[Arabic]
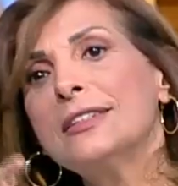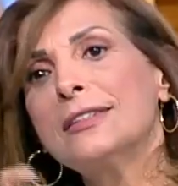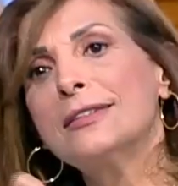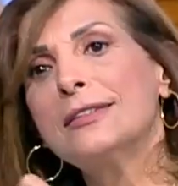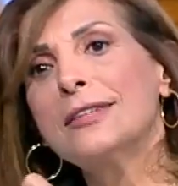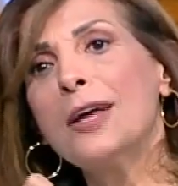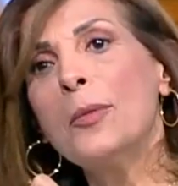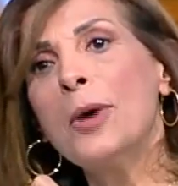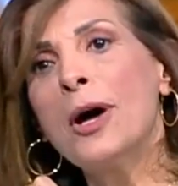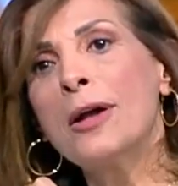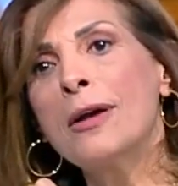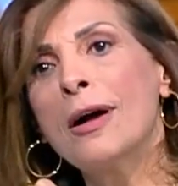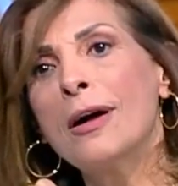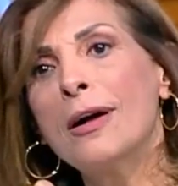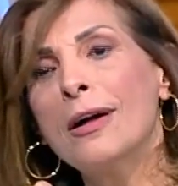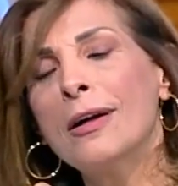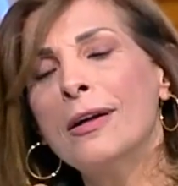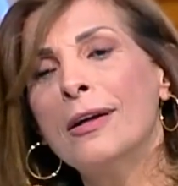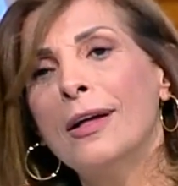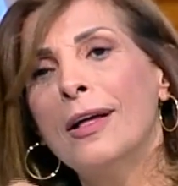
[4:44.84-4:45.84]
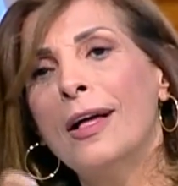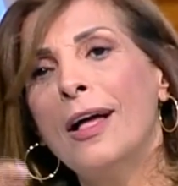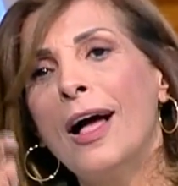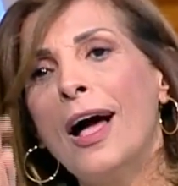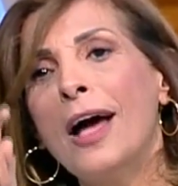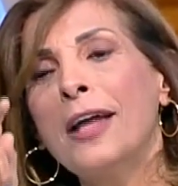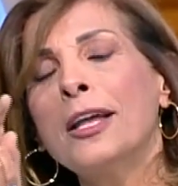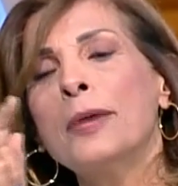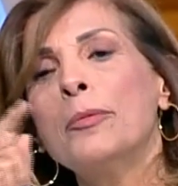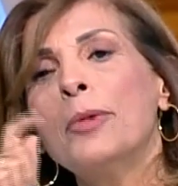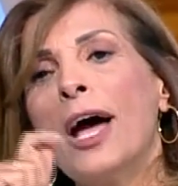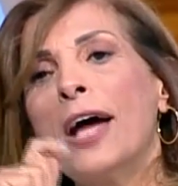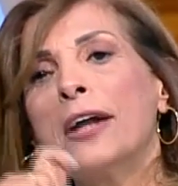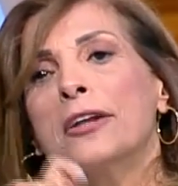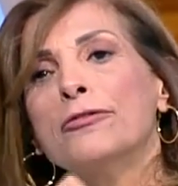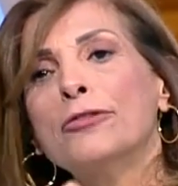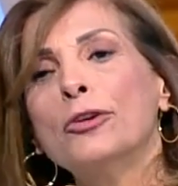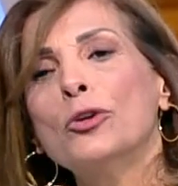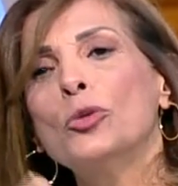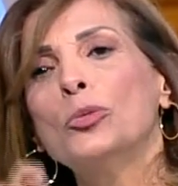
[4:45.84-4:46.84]
الثمرة أنا
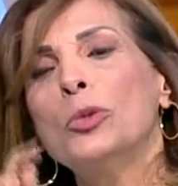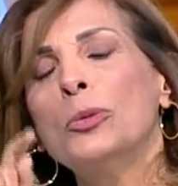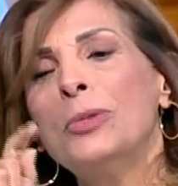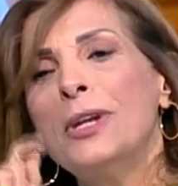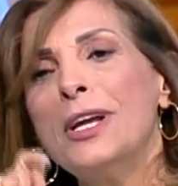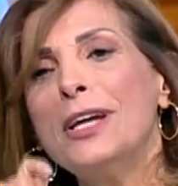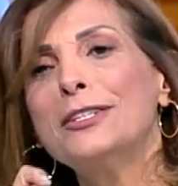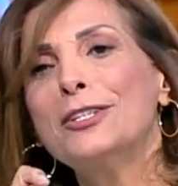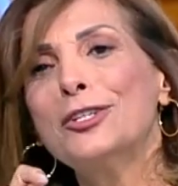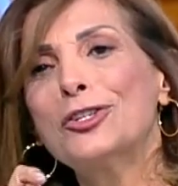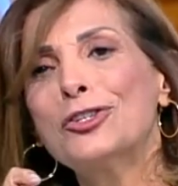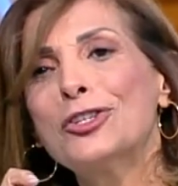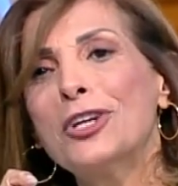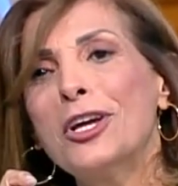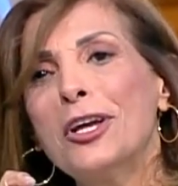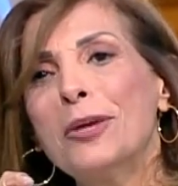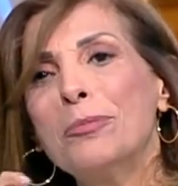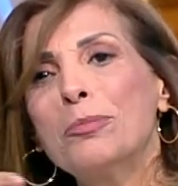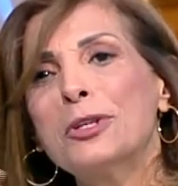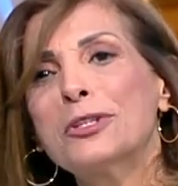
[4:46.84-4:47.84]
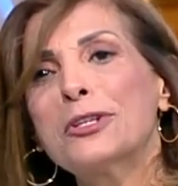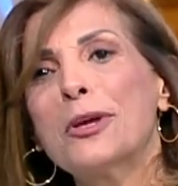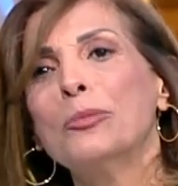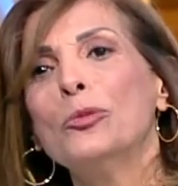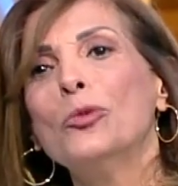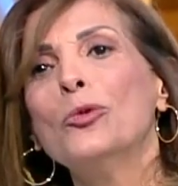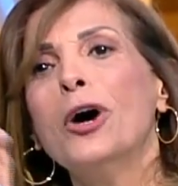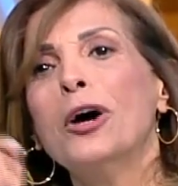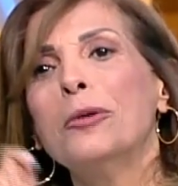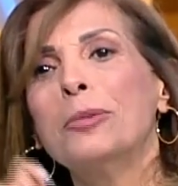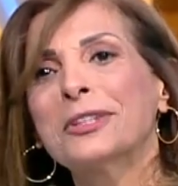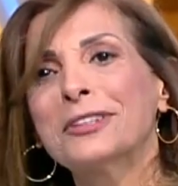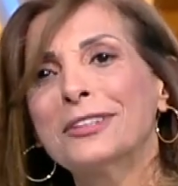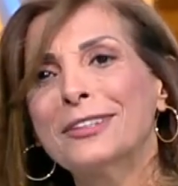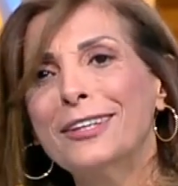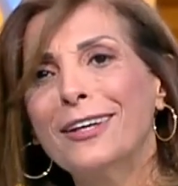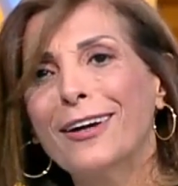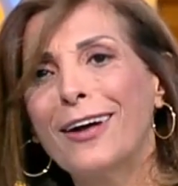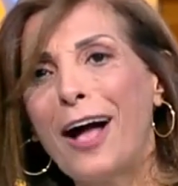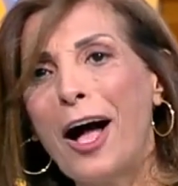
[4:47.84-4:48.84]
بعرف إنه ببلاد الشام بسموها
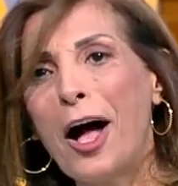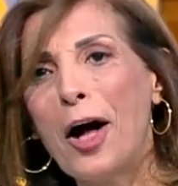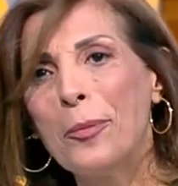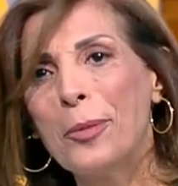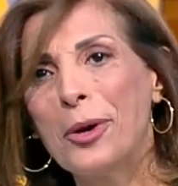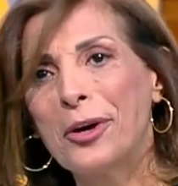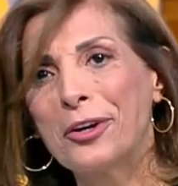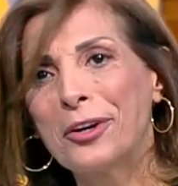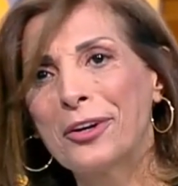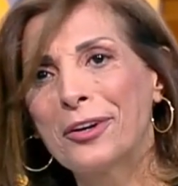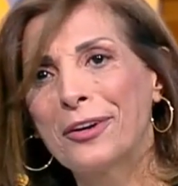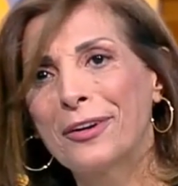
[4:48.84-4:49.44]
بطيخ أحمر